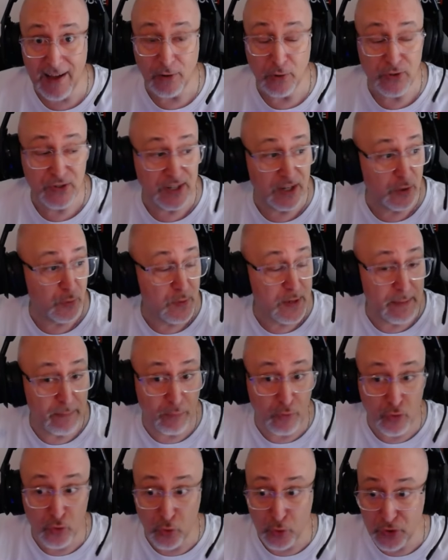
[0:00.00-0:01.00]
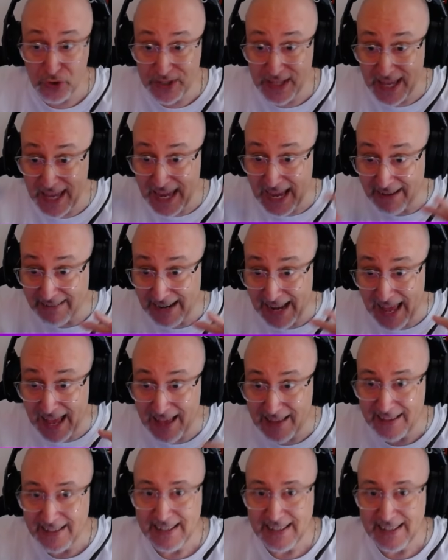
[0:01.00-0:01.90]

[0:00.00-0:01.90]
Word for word: Le circuit est plus austère,